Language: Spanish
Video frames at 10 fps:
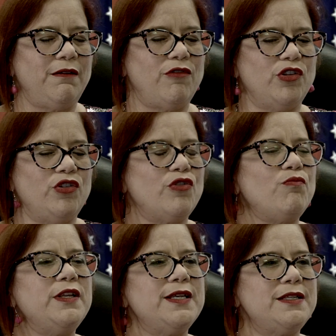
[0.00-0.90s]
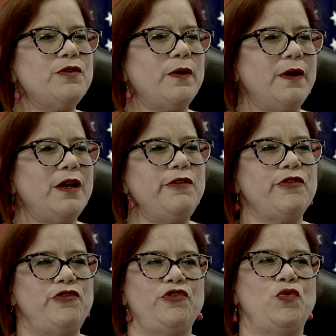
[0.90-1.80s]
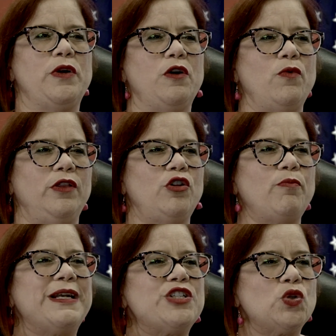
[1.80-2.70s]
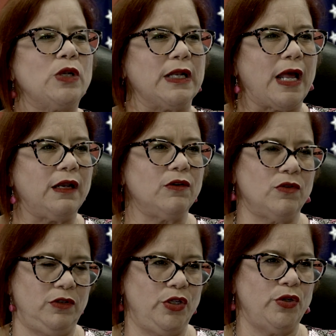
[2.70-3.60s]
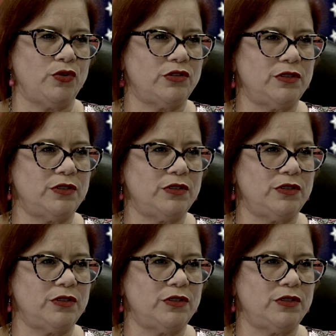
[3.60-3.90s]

Cuando yo cumplí 19 años, yo tuve un encuentro personal con Dios,